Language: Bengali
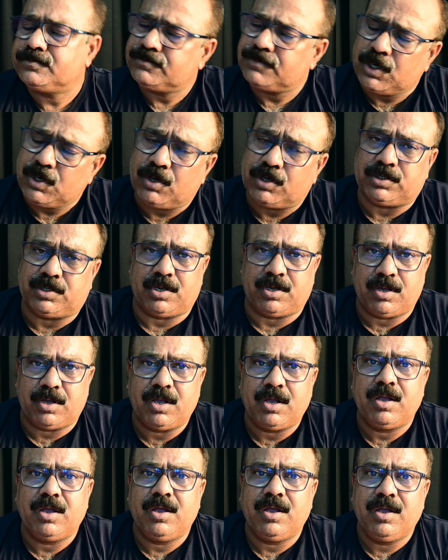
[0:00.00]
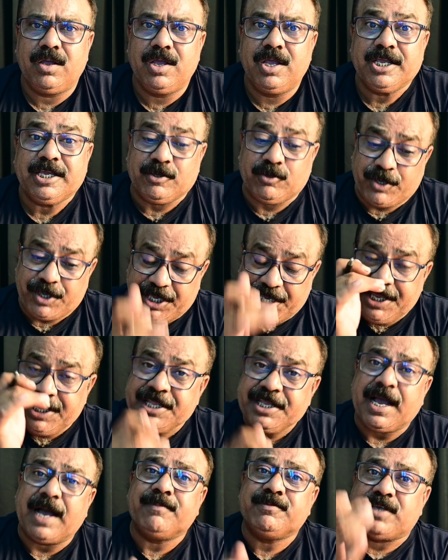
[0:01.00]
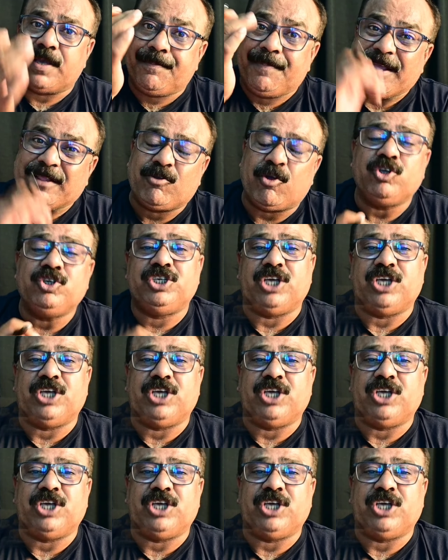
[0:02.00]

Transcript: ভালো কথা কিন্তু ইনকাম যা বেতন